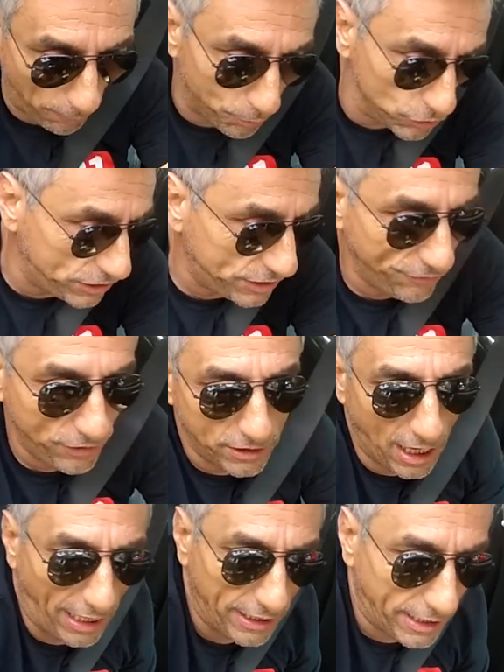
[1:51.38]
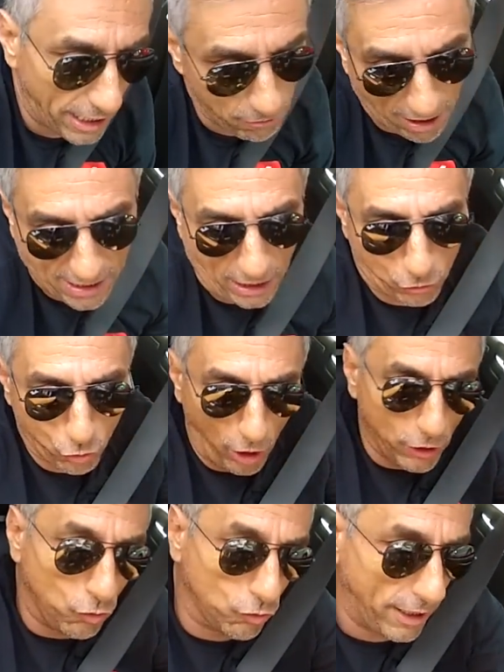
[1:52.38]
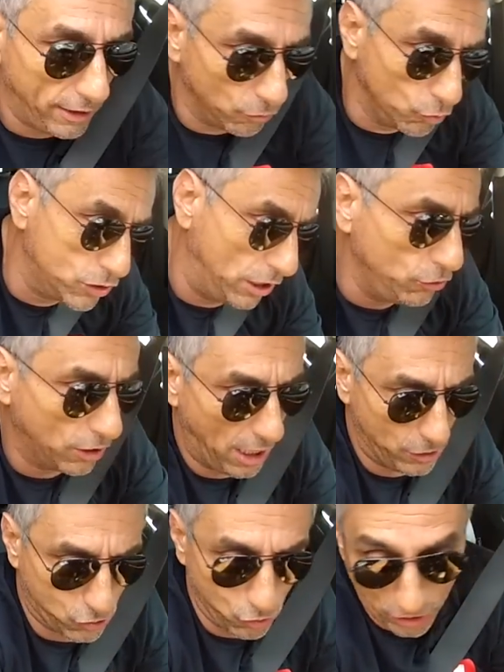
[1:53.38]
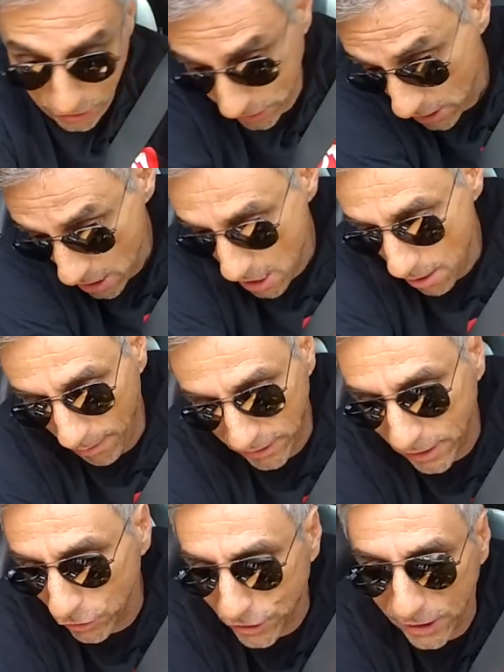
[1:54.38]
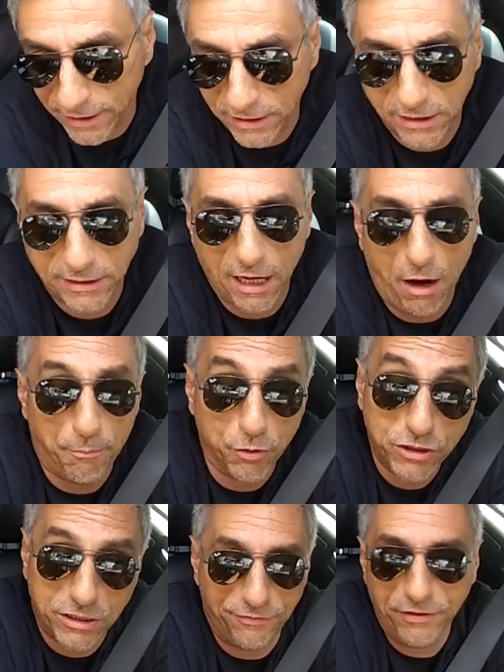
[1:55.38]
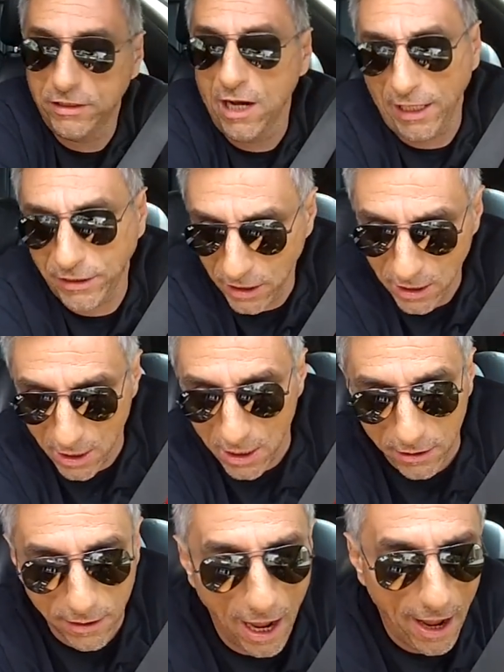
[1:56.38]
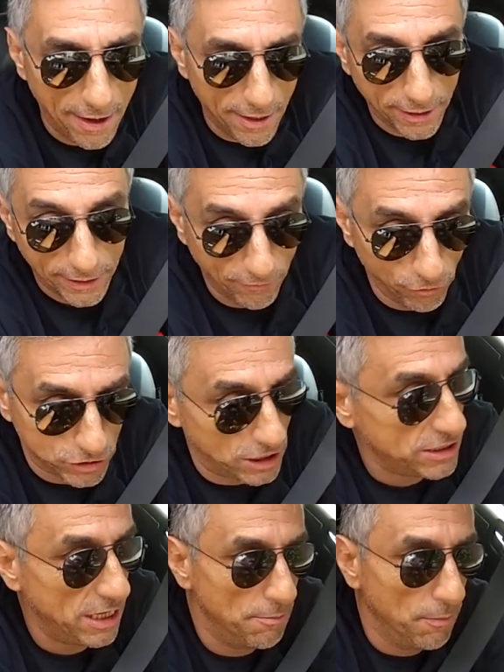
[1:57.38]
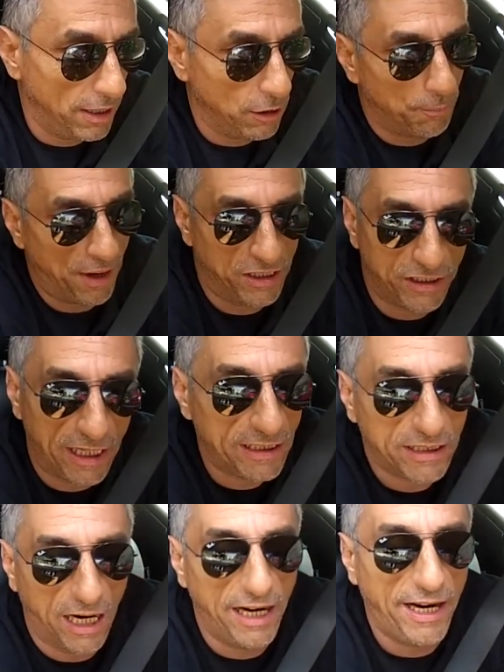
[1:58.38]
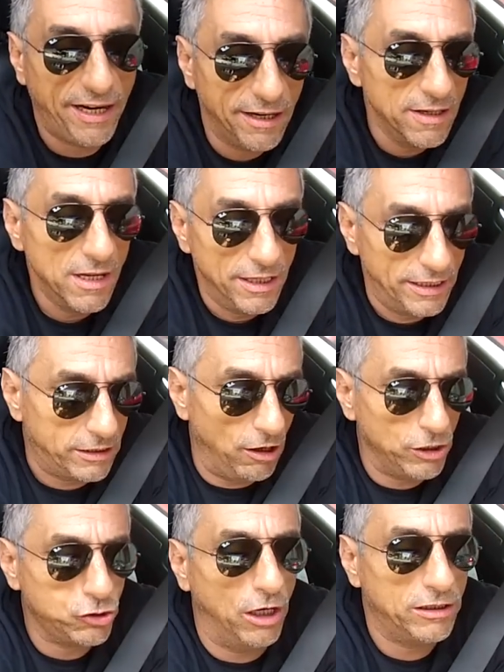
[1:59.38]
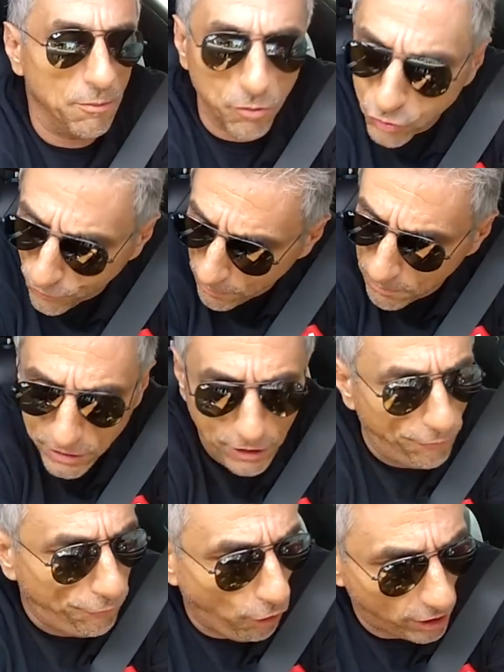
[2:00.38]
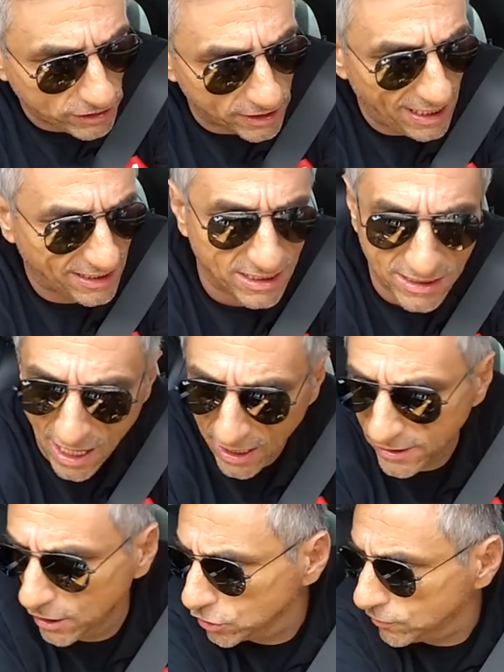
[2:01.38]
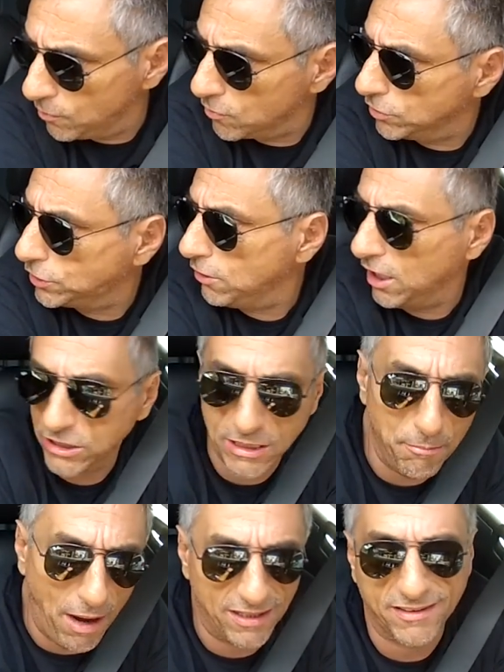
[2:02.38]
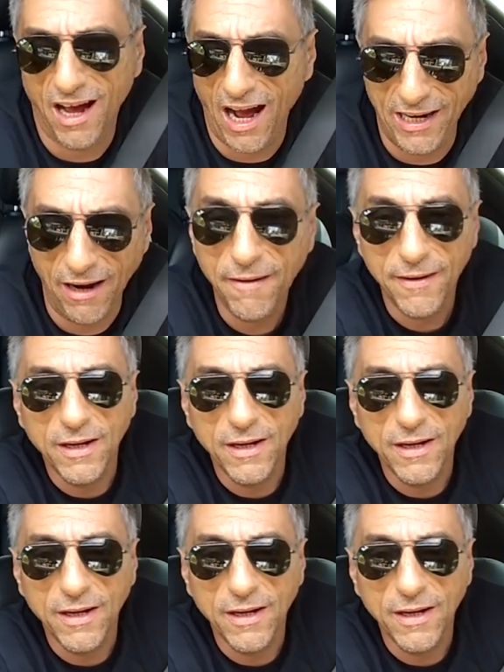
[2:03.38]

a positividade, quem não é católico, quem não usa de orações, mas tenho certeza que tem uma positividade, né? Que vocês emanam pra gente aí. Então é isso aí, estamos firmes e fortes, graças a Deus, vamos continuar essa batalha,